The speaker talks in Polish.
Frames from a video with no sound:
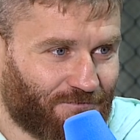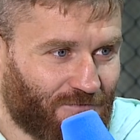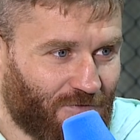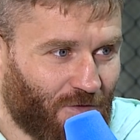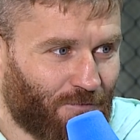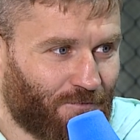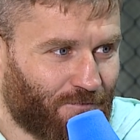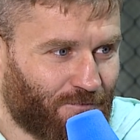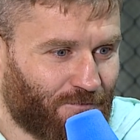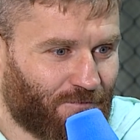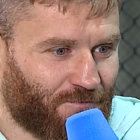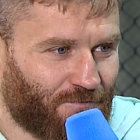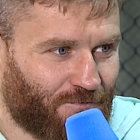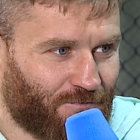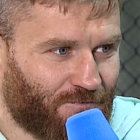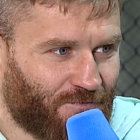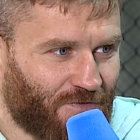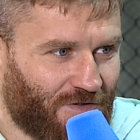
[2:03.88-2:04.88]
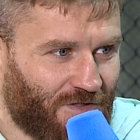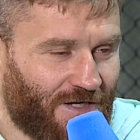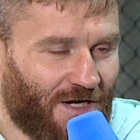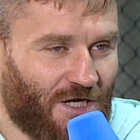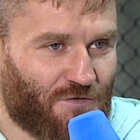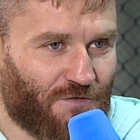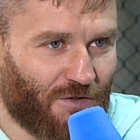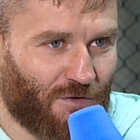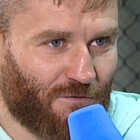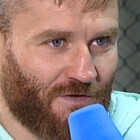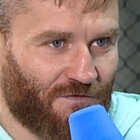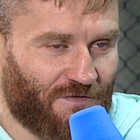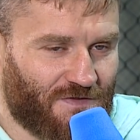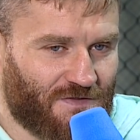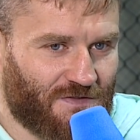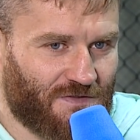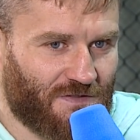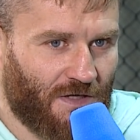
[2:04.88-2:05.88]
no, Liga Światowa,
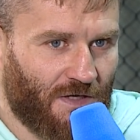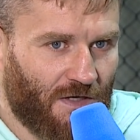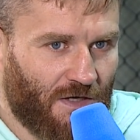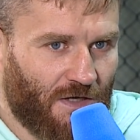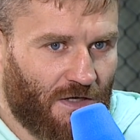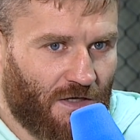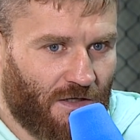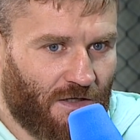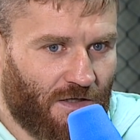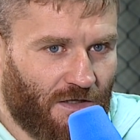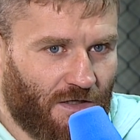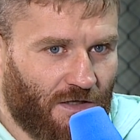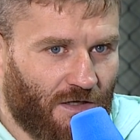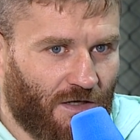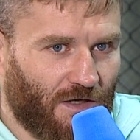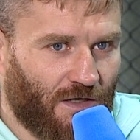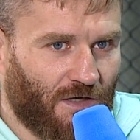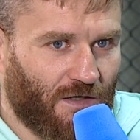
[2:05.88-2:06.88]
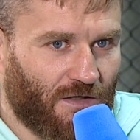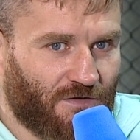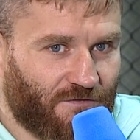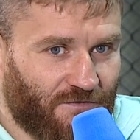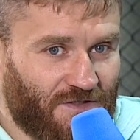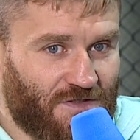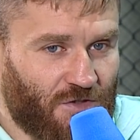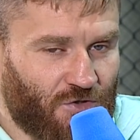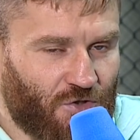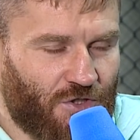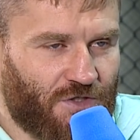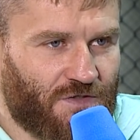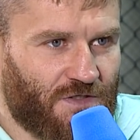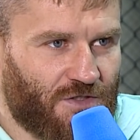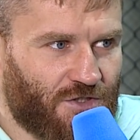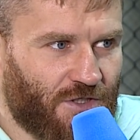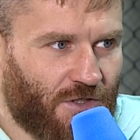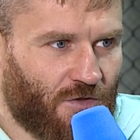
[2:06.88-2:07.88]
więc więc to
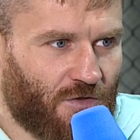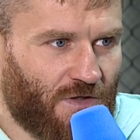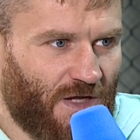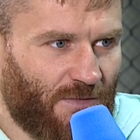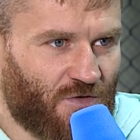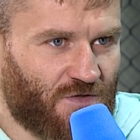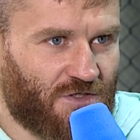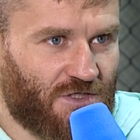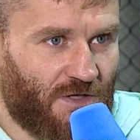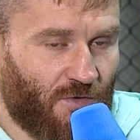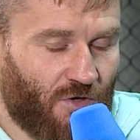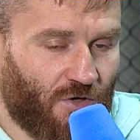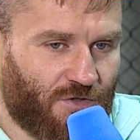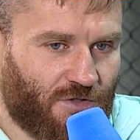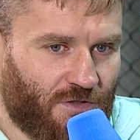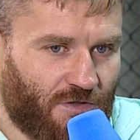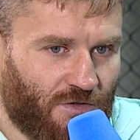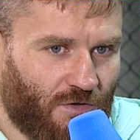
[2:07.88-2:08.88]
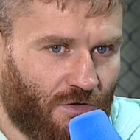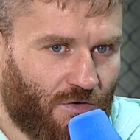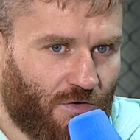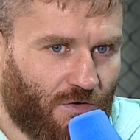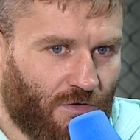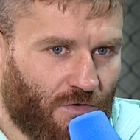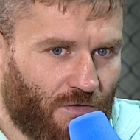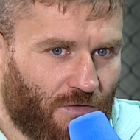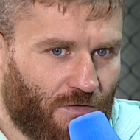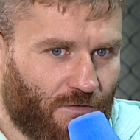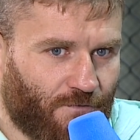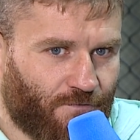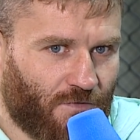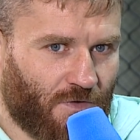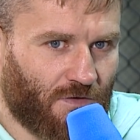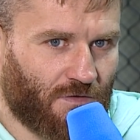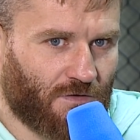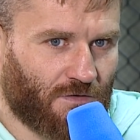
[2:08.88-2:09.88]
jest też jego najmocniejsza broń. E,
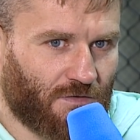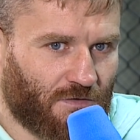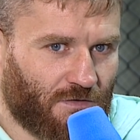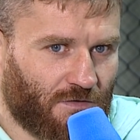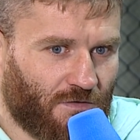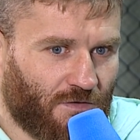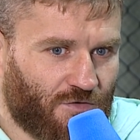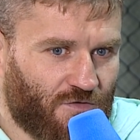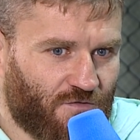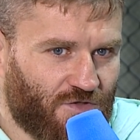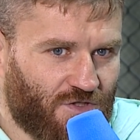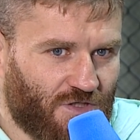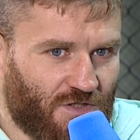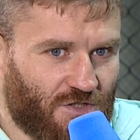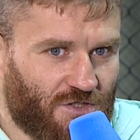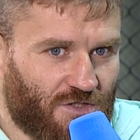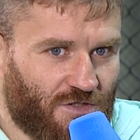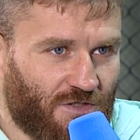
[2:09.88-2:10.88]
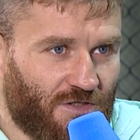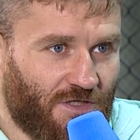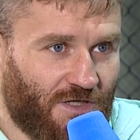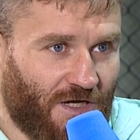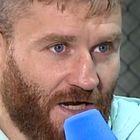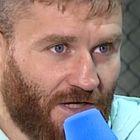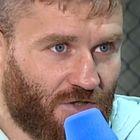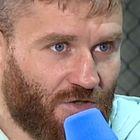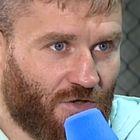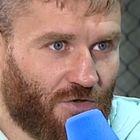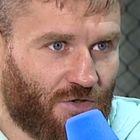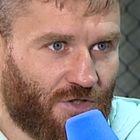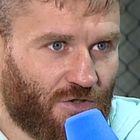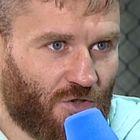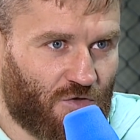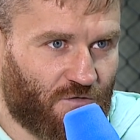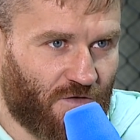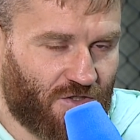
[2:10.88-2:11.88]
oczywiście też i cardio,
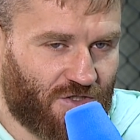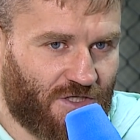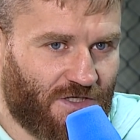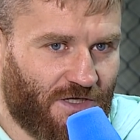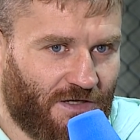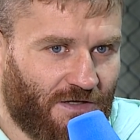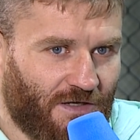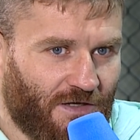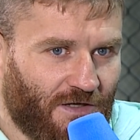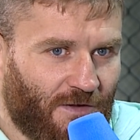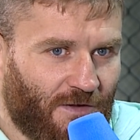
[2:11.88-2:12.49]
i doświadczenie. E,